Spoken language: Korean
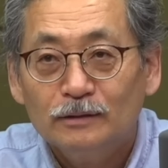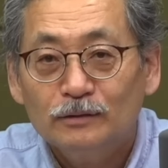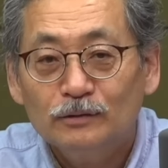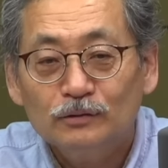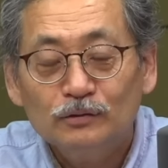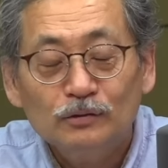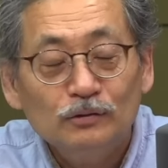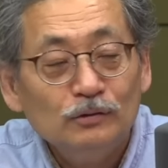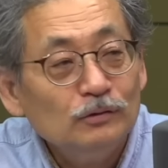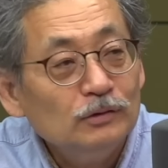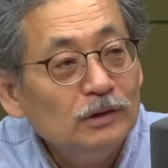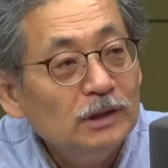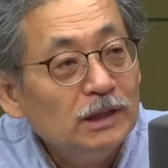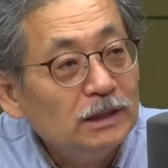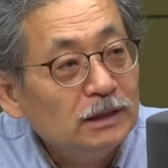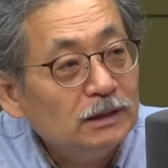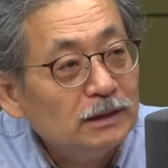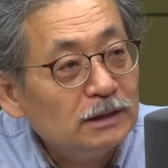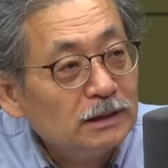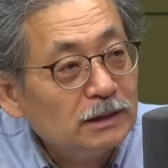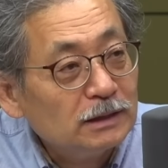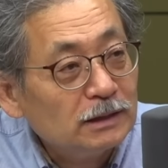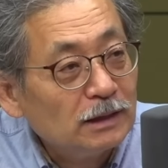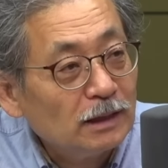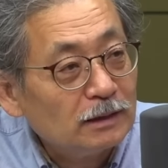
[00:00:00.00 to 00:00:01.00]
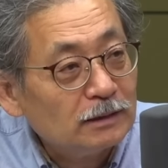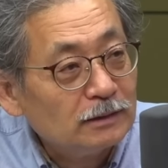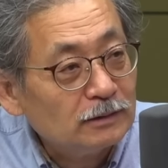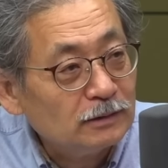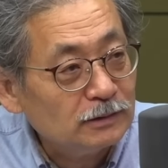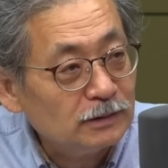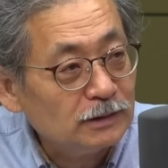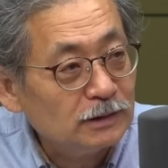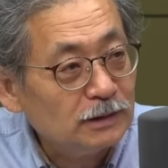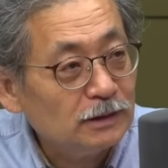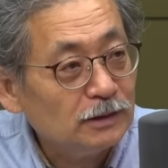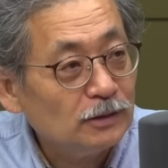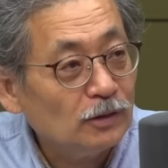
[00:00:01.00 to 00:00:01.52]
그술 뒤끝이라
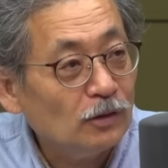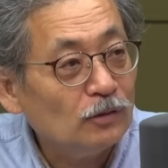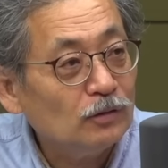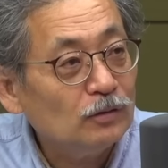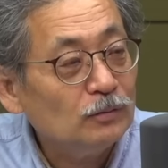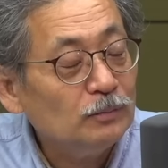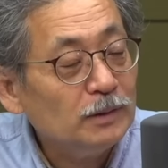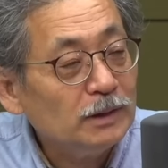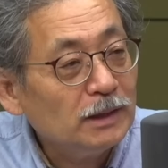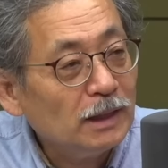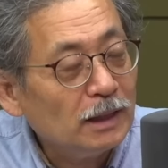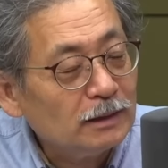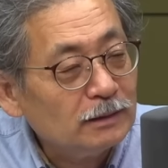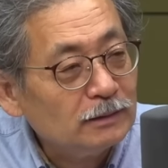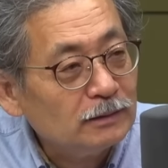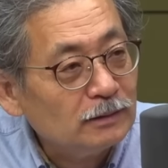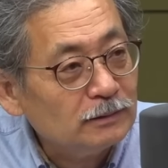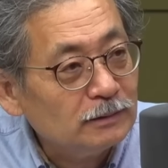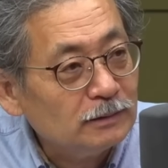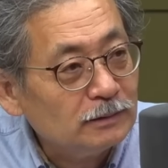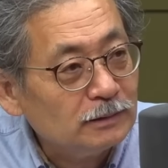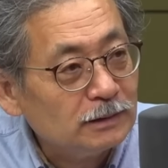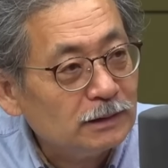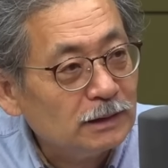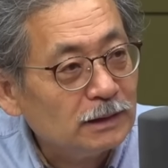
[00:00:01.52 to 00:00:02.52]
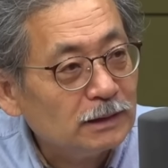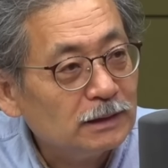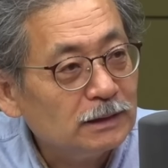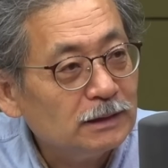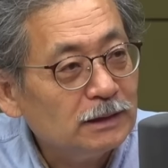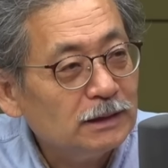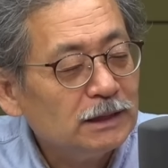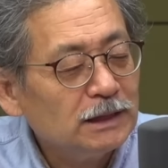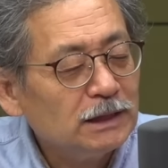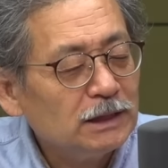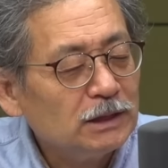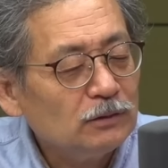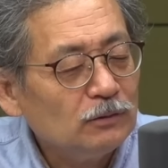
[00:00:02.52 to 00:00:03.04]
그런지 여름이라 그랬는지 그
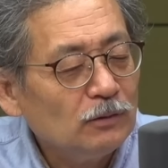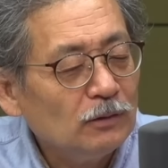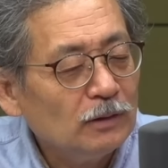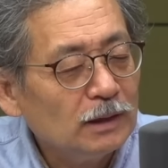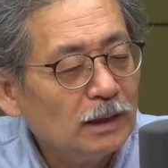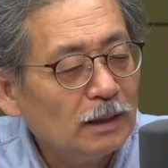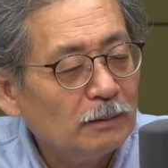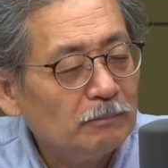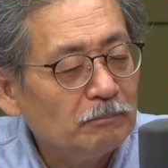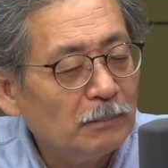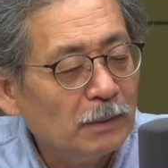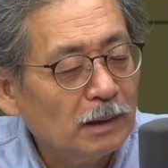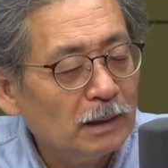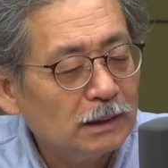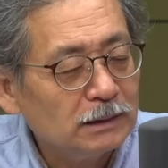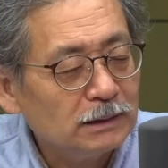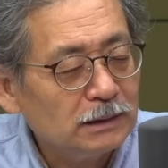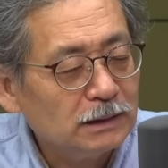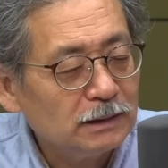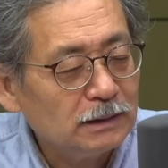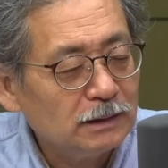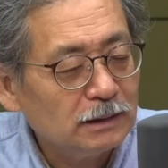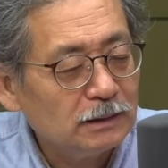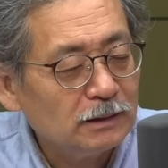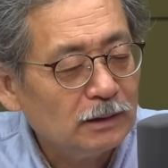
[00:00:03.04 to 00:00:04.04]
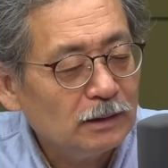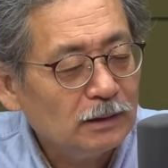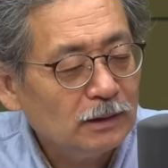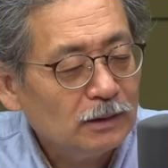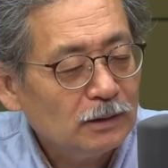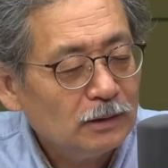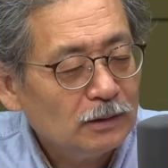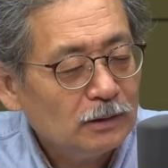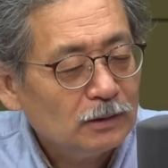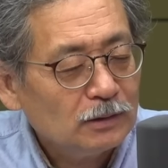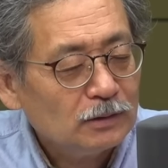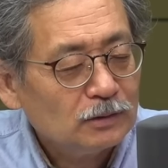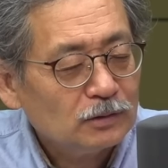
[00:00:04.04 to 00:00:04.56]
시원한 맛이
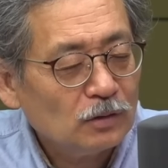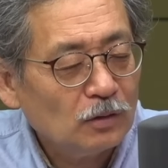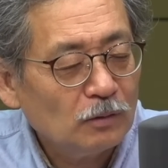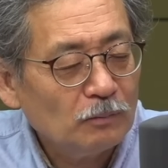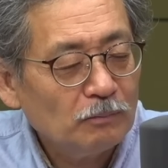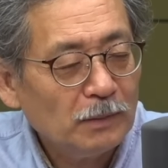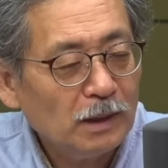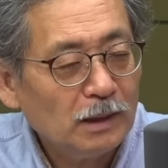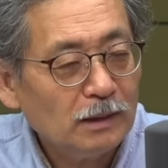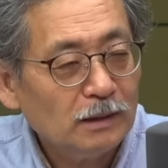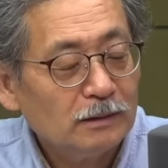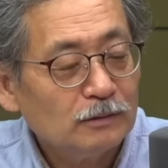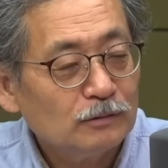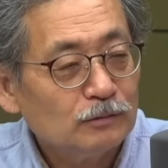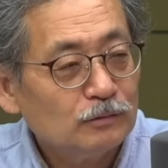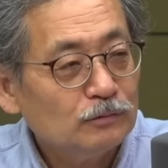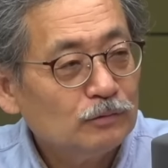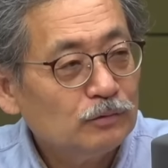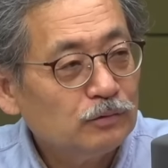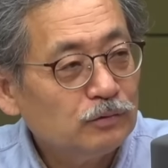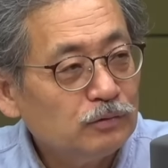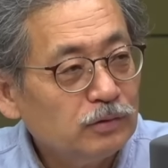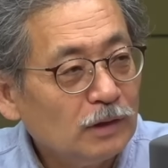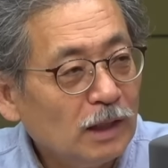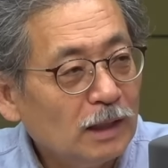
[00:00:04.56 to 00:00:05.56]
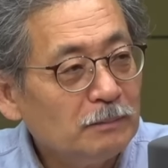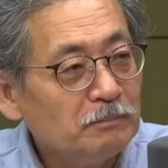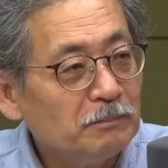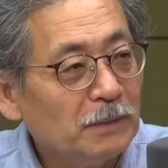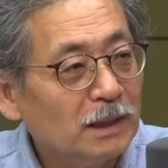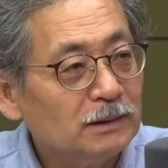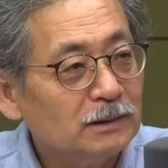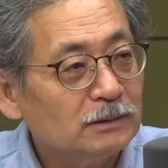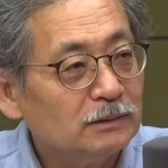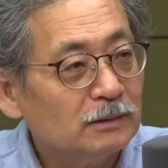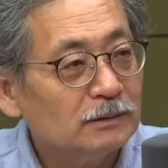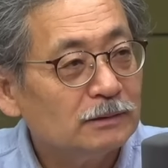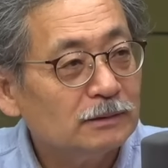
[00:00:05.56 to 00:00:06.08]
어. 정말 쿨한
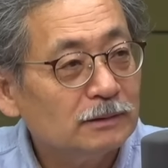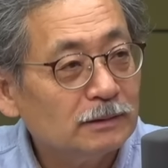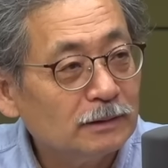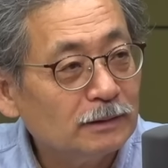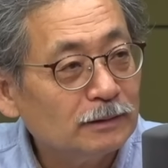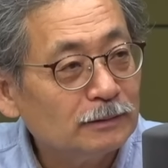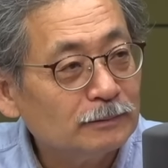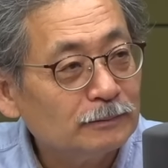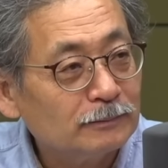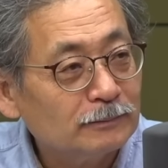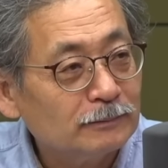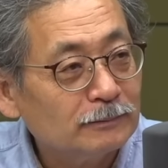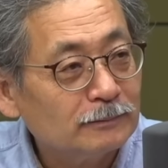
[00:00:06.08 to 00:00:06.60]
맛이었어요. 아,